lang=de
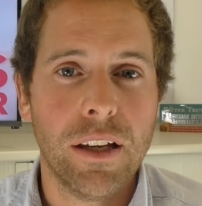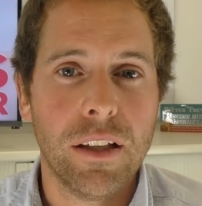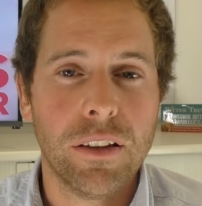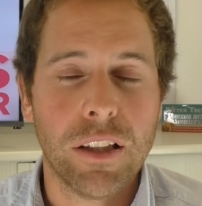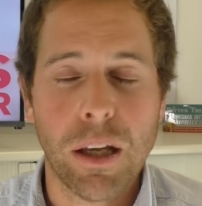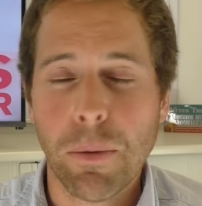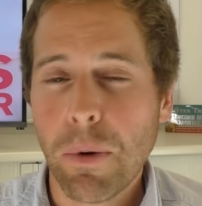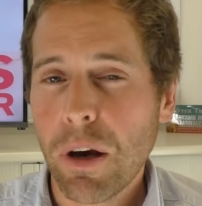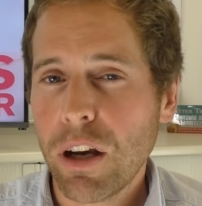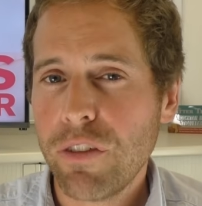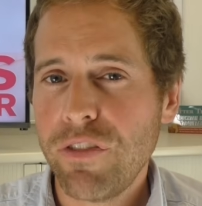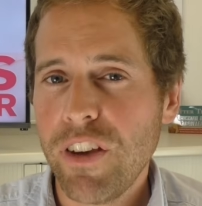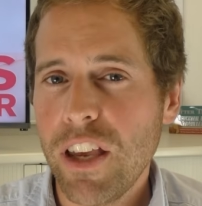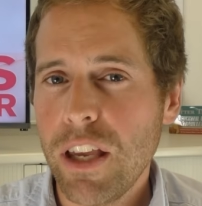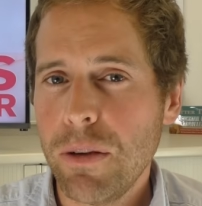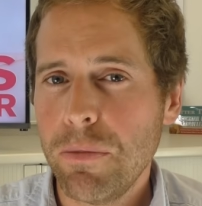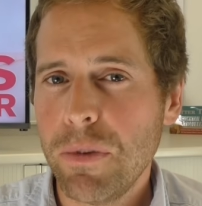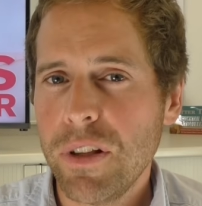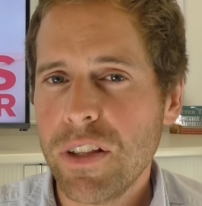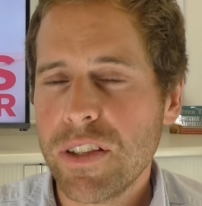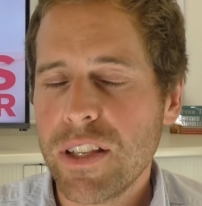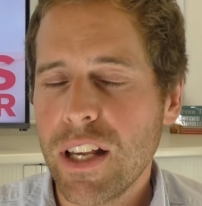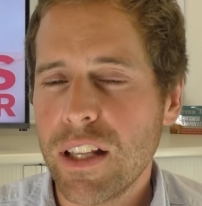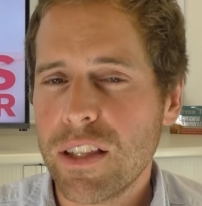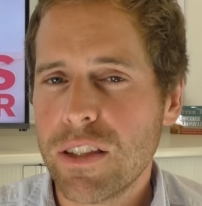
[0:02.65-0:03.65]

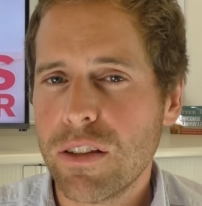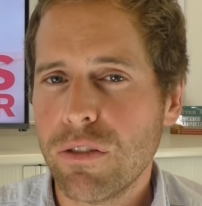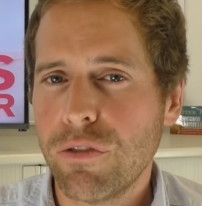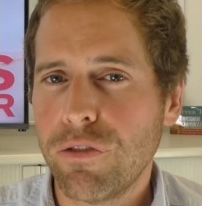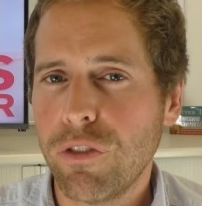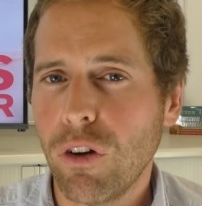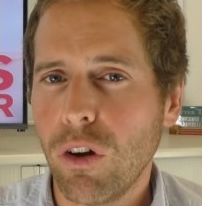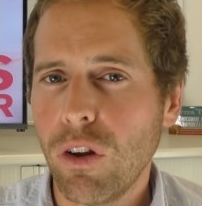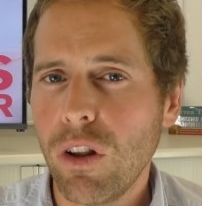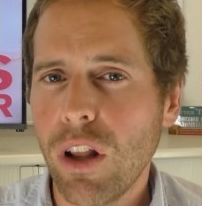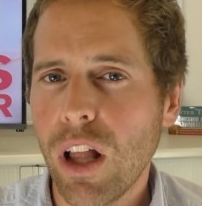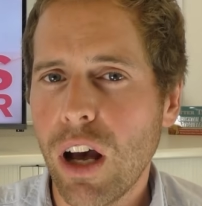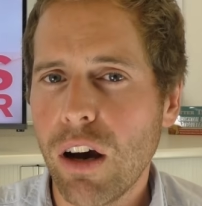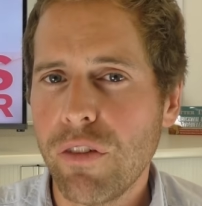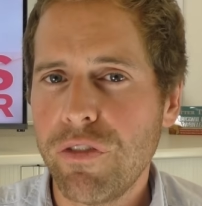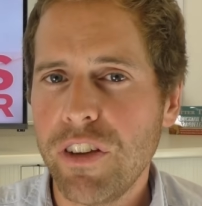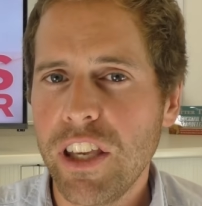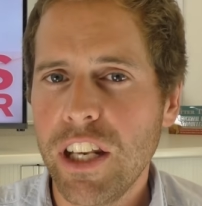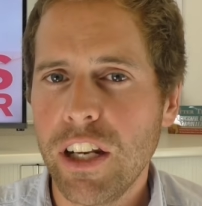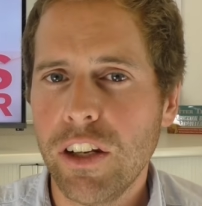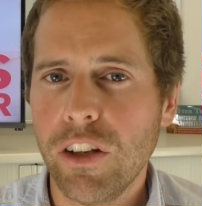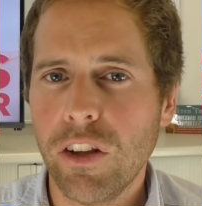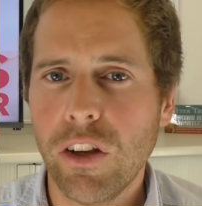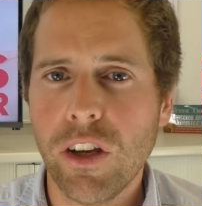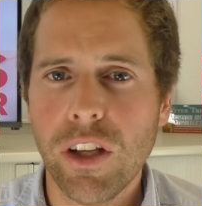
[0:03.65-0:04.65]
Tabakfirmen setzen voll auf
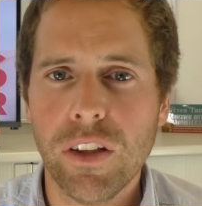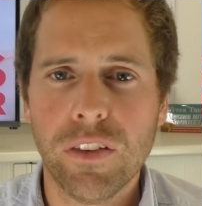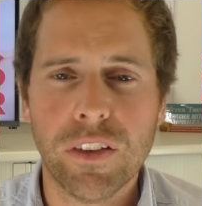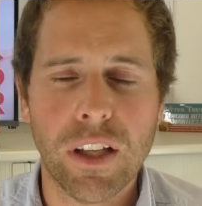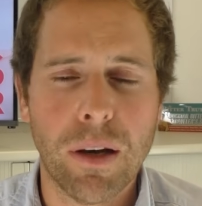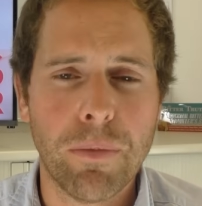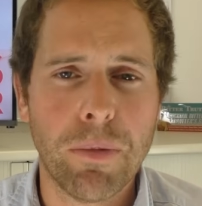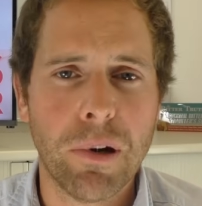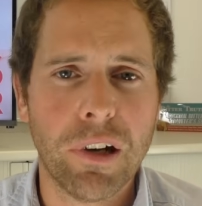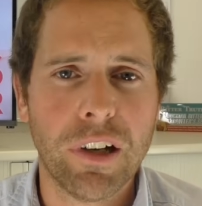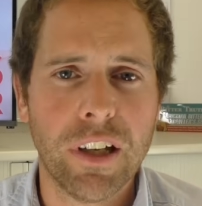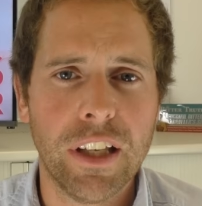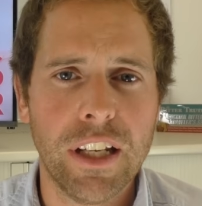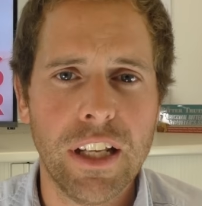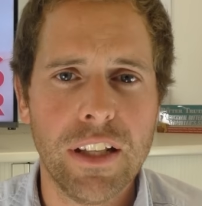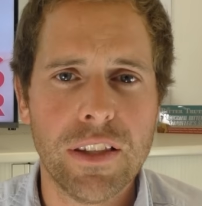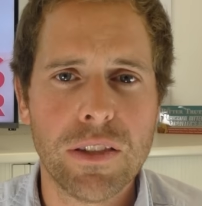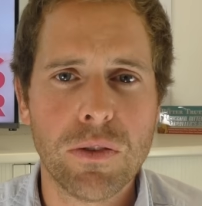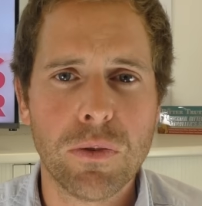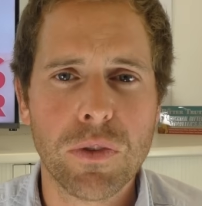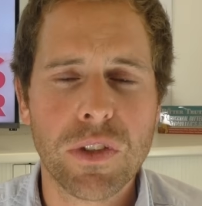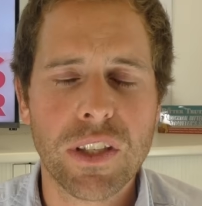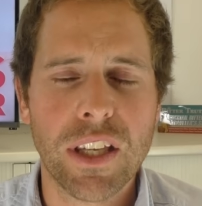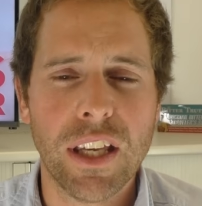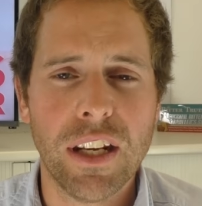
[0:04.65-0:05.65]
ihre neuen
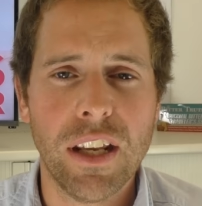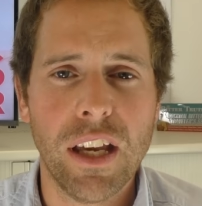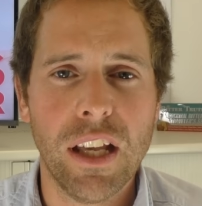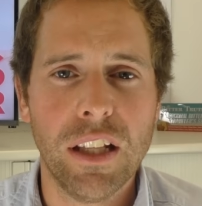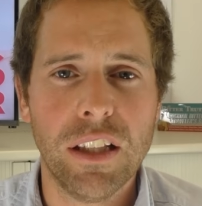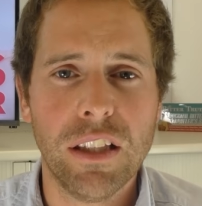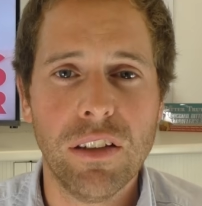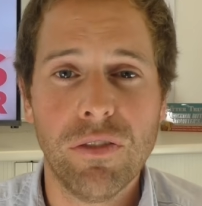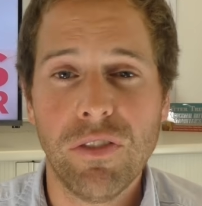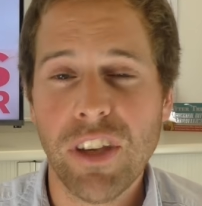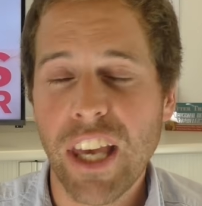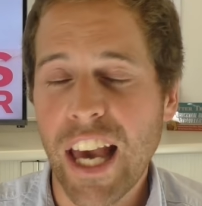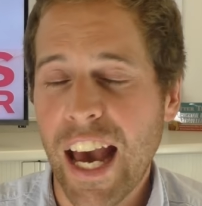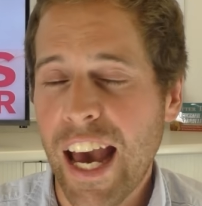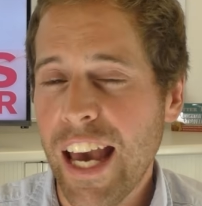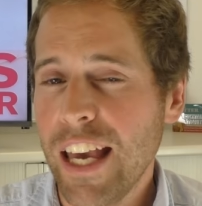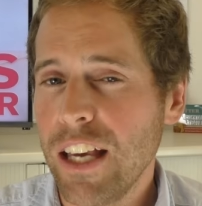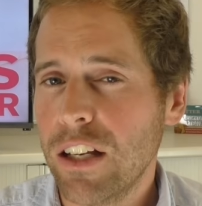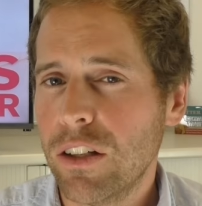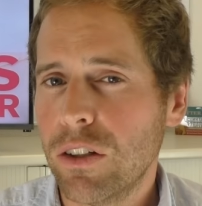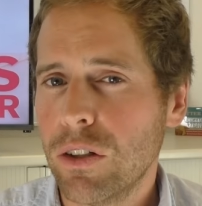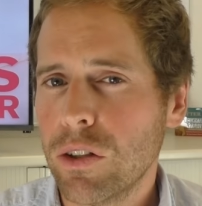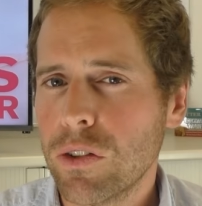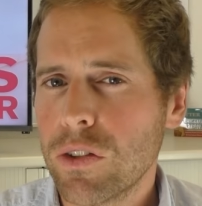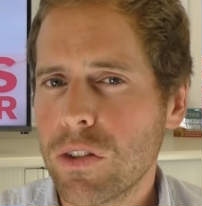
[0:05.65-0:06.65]
Tabakerhitzungsgeräte wie
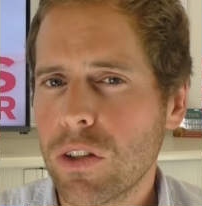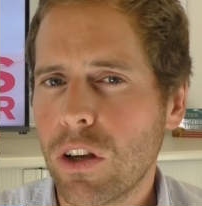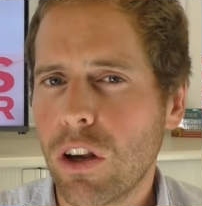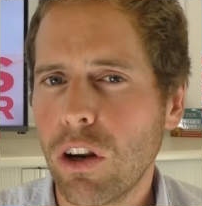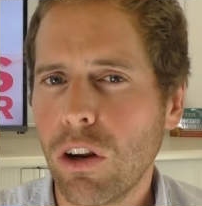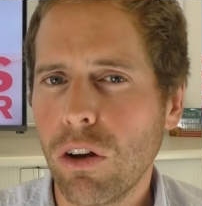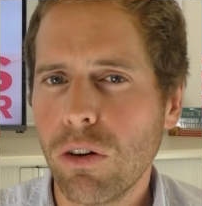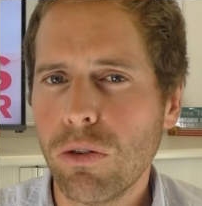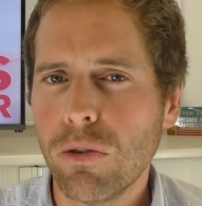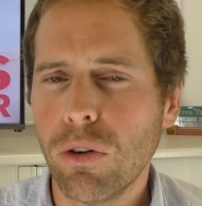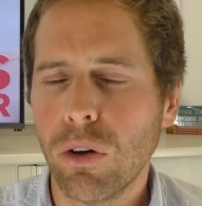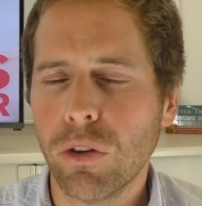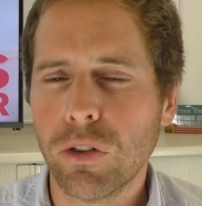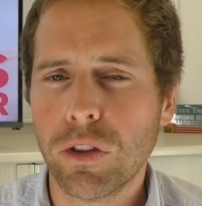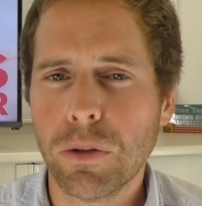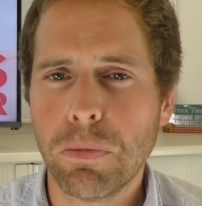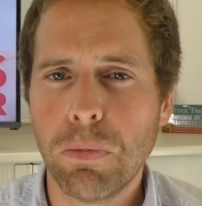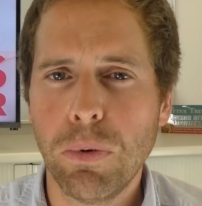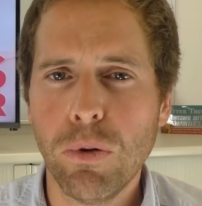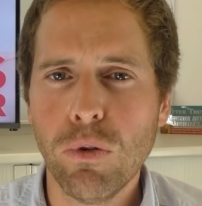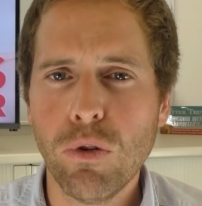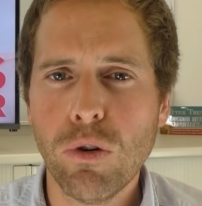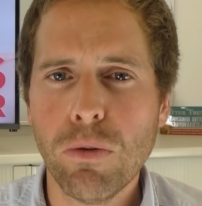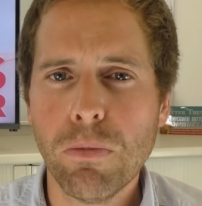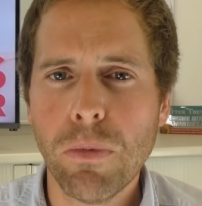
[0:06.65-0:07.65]
ICOS, Glow oder
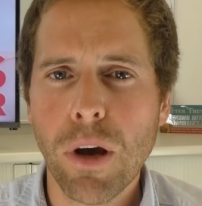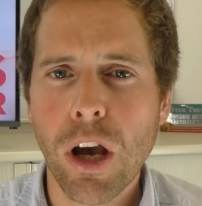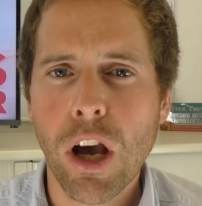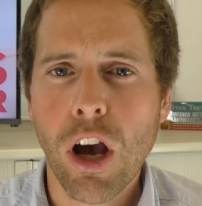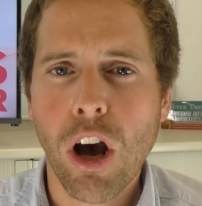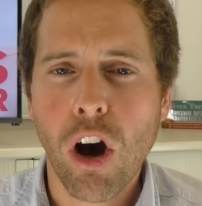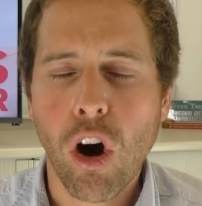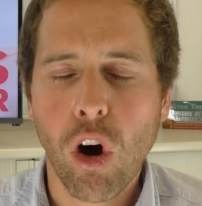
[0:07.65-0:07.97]
Bloom,